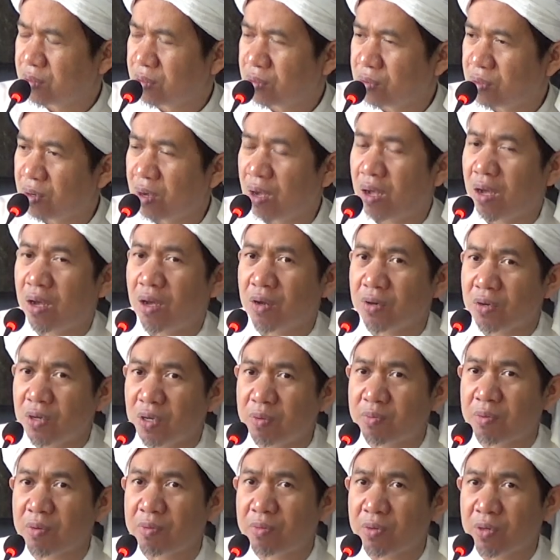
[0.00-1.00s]
Enggak
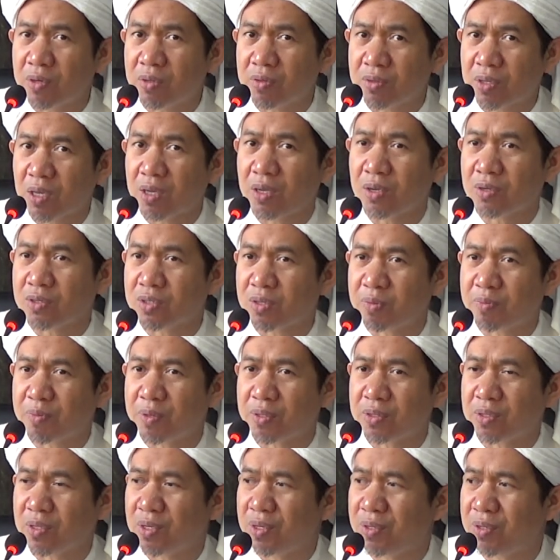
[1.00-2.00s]
ada pemerintah yang
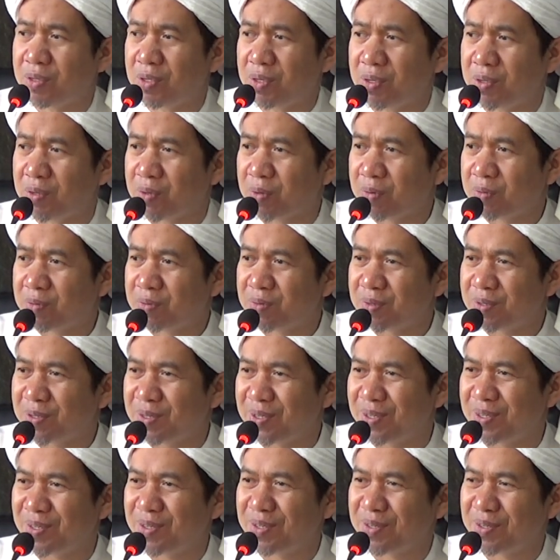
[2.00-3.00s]
seperti ini.
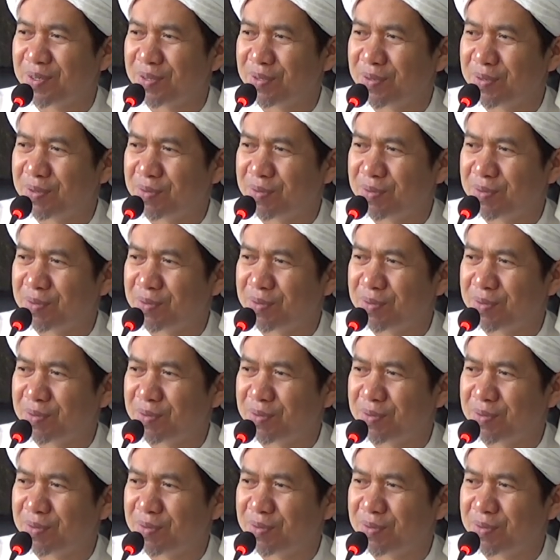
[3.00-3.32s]
Iya.